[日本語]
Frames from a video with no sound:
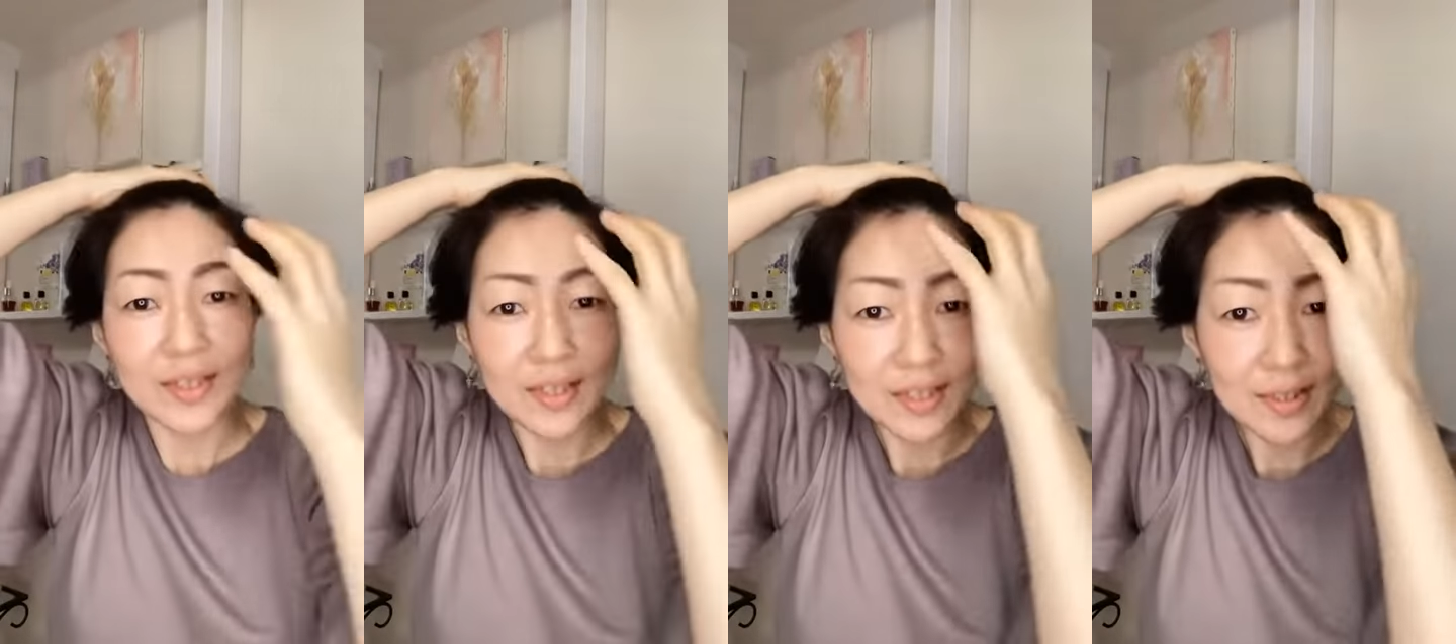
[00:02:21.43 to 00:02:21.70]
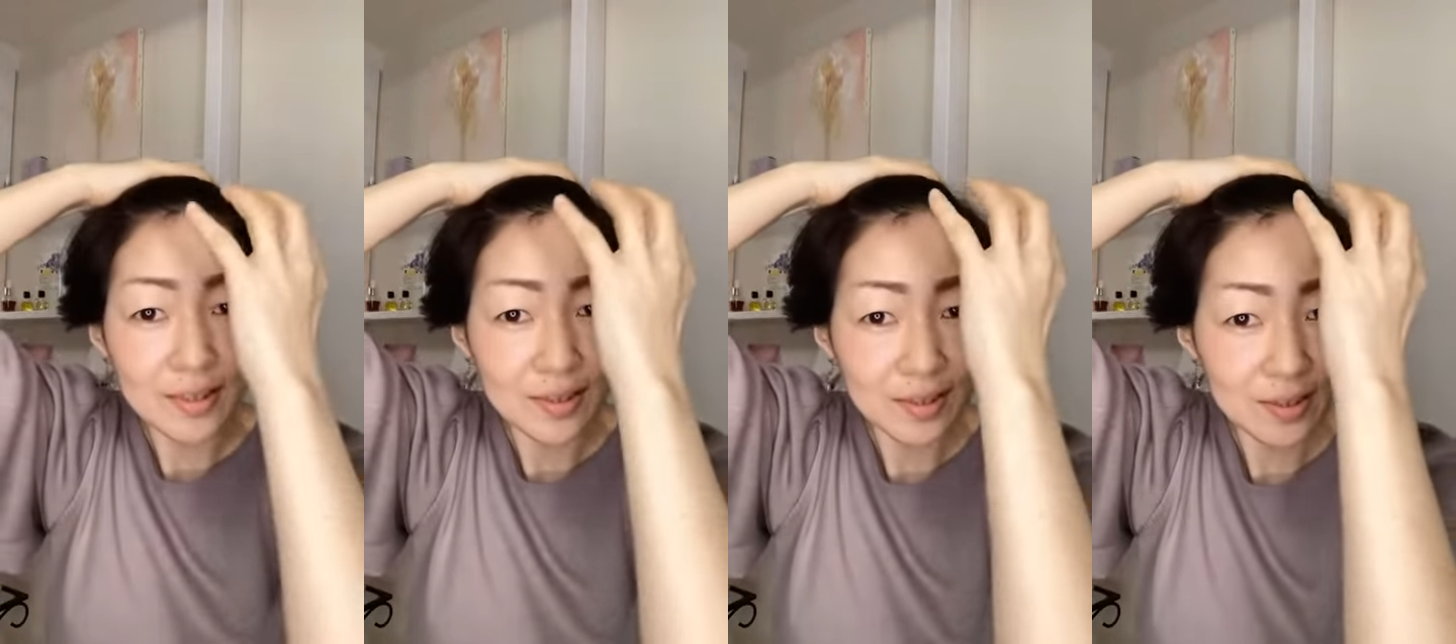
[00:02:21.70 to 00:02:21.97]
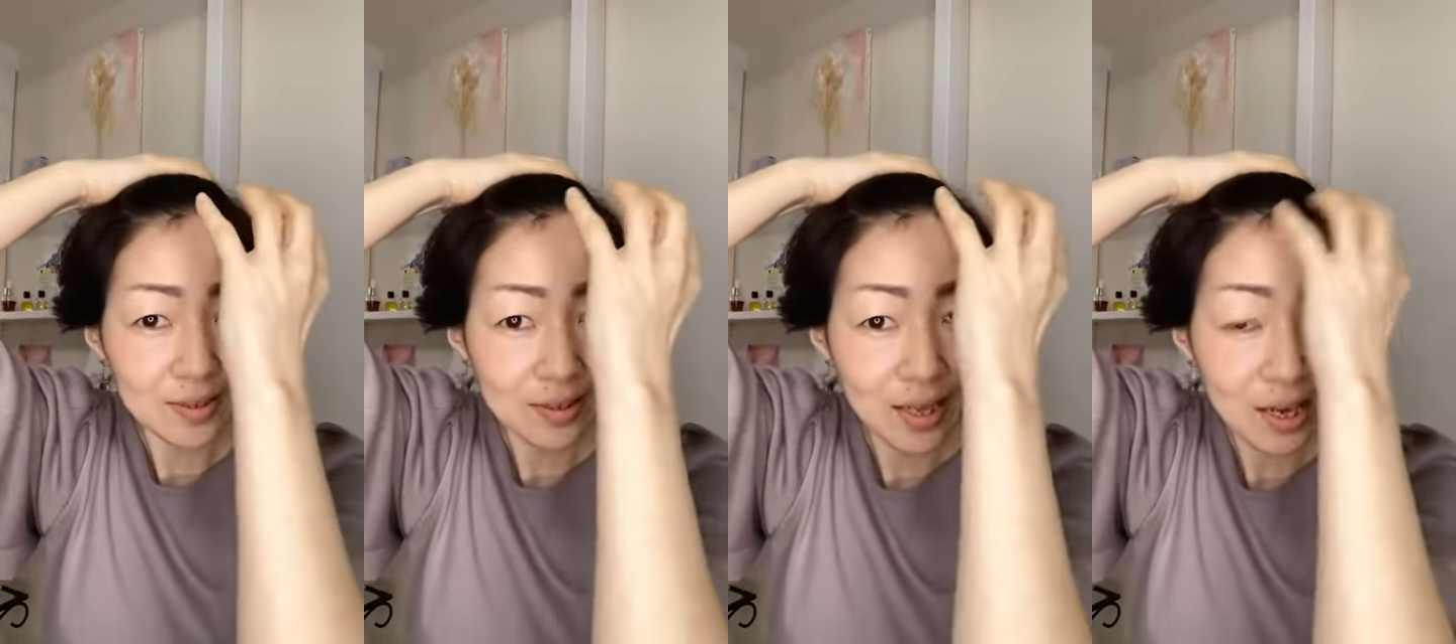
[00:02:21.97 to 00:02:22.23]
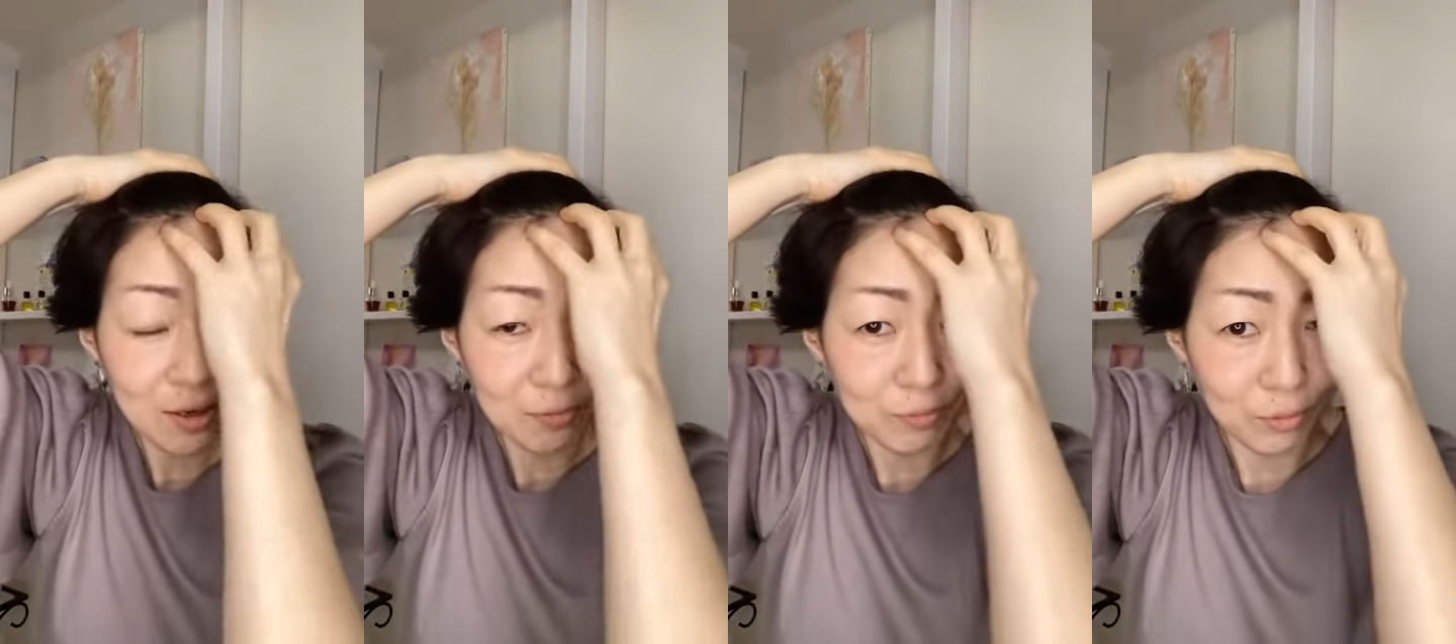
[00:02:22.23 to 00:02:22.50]
1
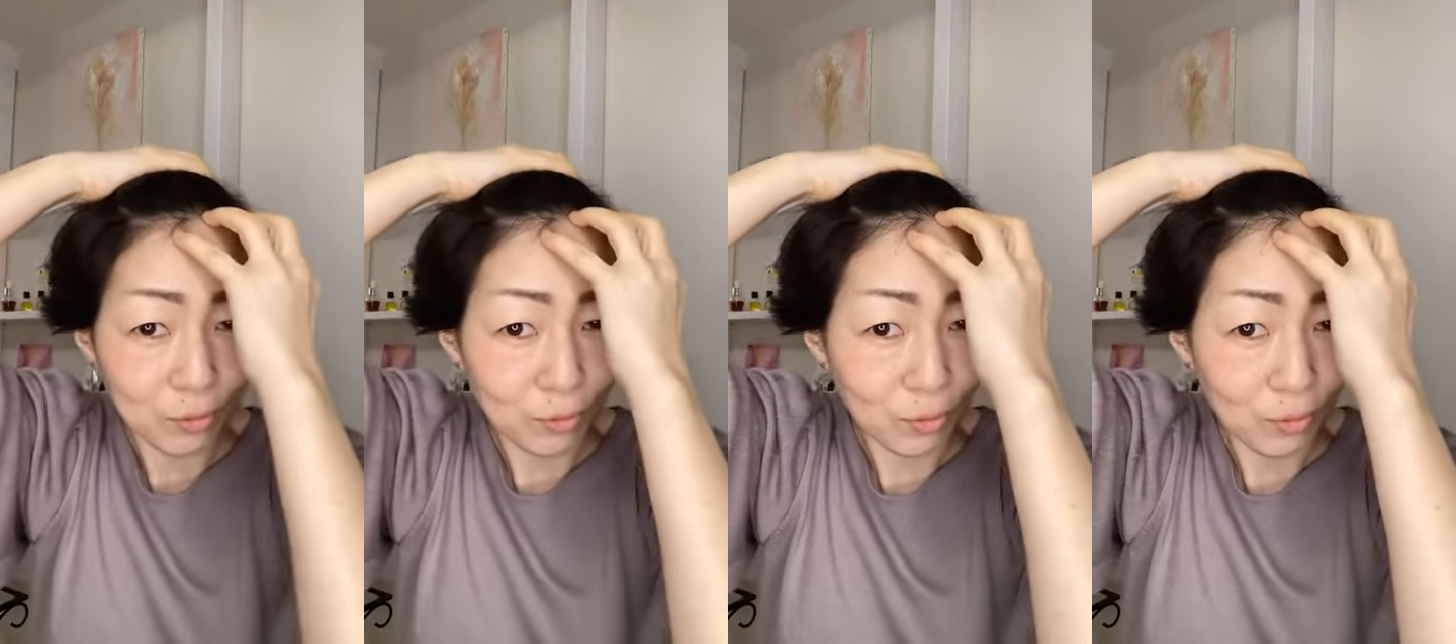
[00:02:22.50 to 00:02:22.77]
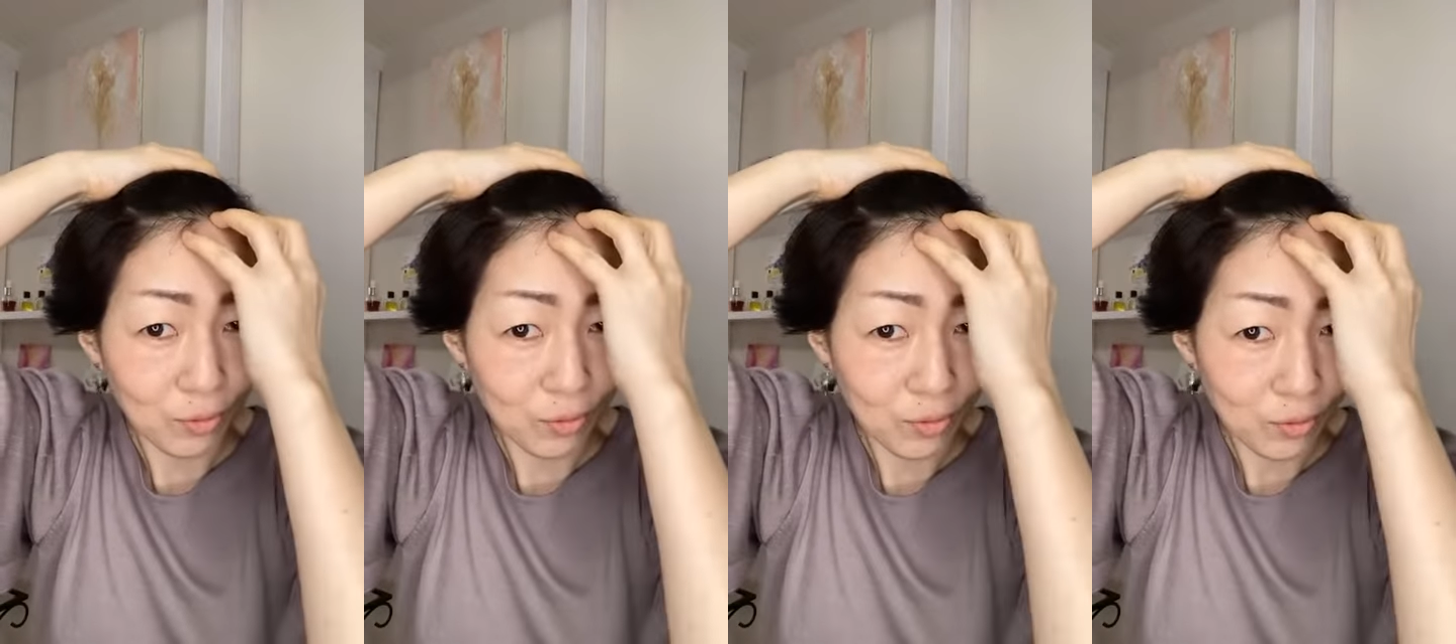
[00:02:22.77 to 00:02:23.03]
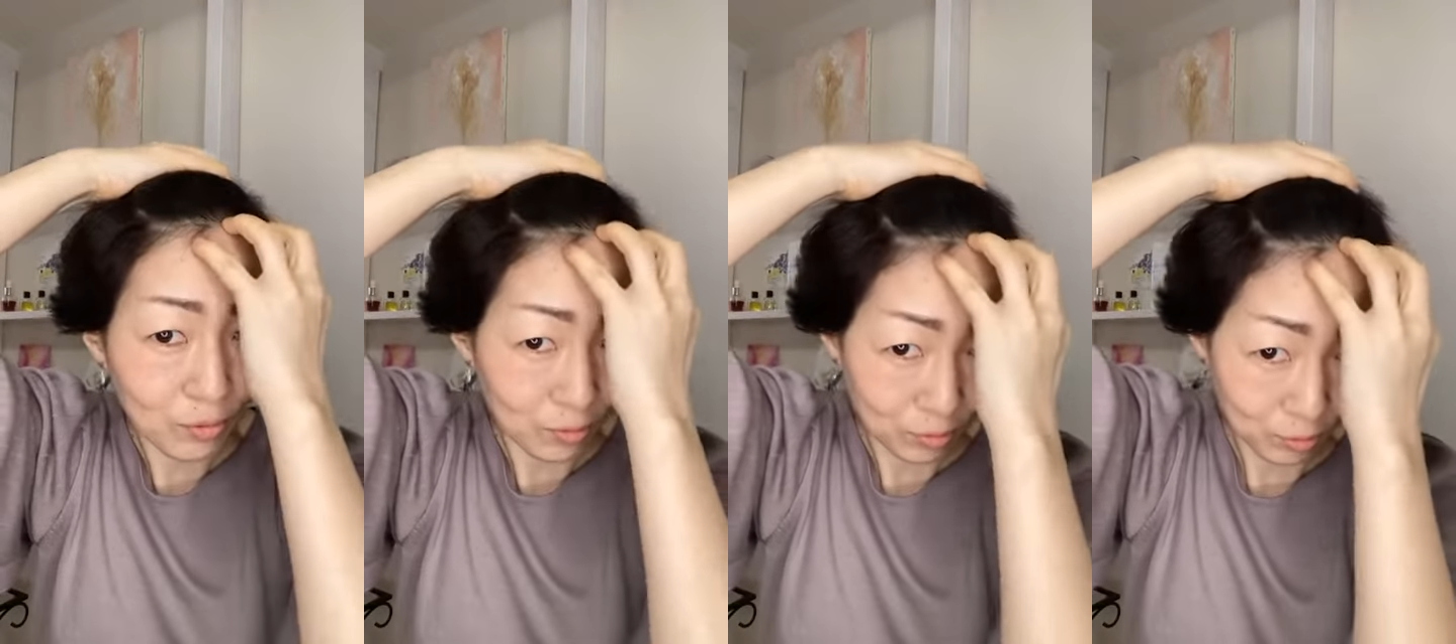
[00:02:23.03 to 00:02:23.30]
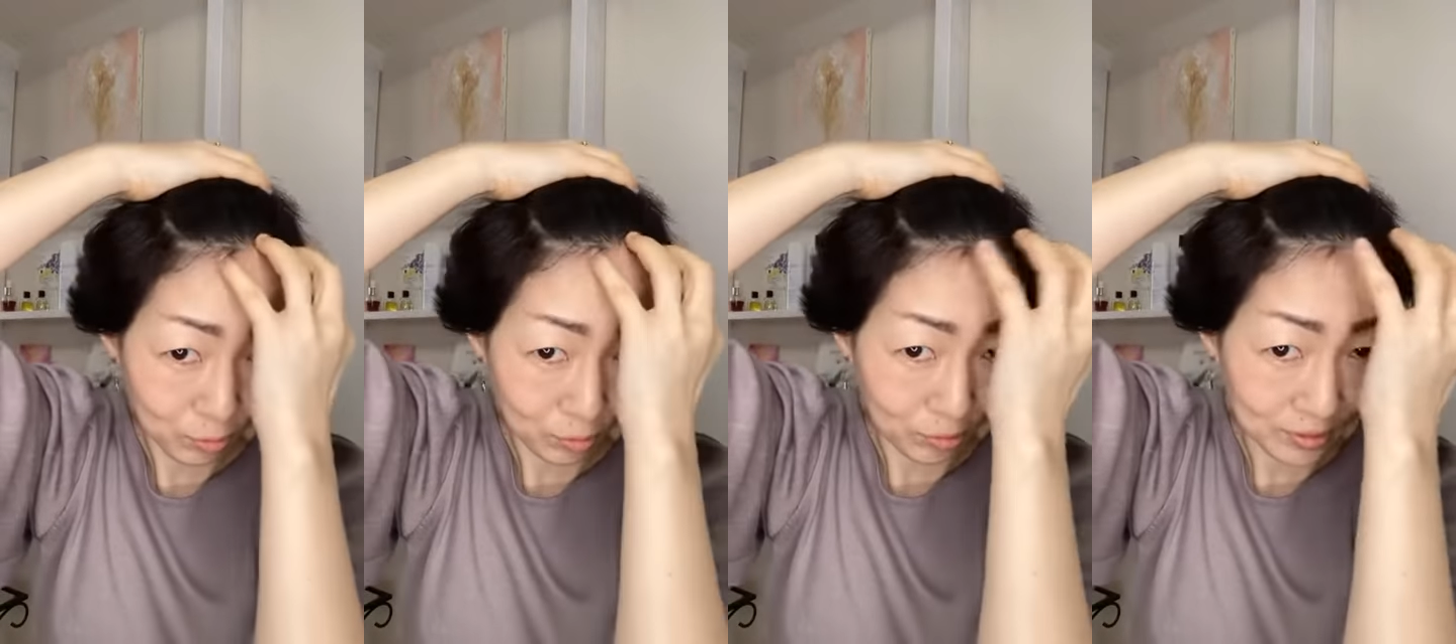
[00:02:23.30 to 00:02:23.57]
点を
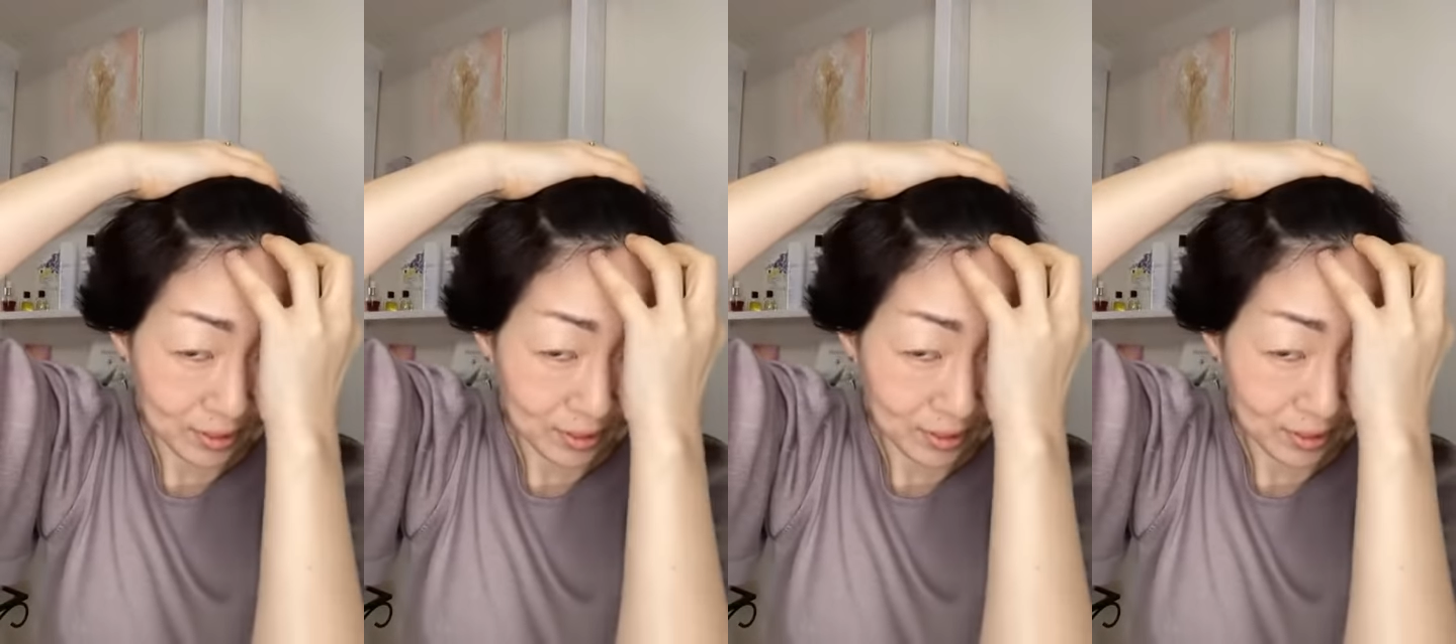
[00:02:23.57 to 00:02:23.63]
こう